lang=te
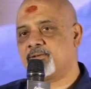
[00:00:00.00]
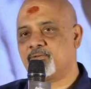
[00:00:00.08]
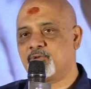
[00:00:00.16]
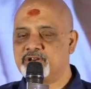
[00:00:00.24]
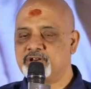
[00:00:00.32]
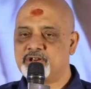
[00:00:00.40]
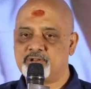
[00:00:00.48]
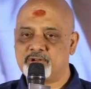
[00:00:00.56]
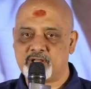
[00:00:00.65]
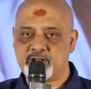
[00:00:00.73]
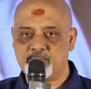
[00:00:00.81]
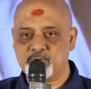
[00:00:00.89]
ఒంటి చేత్తో
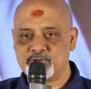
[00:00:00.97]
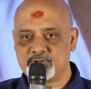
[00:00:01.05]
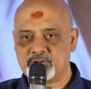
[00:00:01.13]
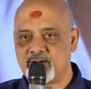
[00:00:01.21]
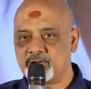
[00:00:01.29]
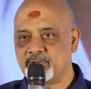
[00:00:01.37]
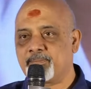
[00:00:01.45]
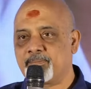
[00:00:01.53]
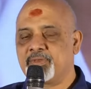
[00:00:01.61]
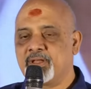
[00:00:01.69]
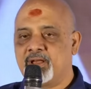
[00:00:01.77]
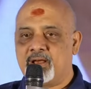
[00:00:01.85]
దాన్ని మోస్తున్నాడు
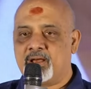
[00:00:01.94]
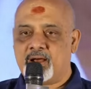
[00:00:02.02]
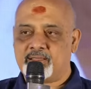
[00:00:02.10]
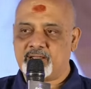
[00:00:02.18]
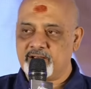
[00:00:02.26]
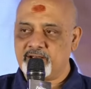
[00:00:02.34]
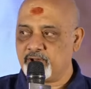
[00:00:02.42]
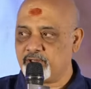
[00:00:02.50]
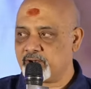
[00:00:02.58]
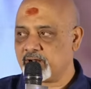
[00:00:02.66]
తనకు వినోదం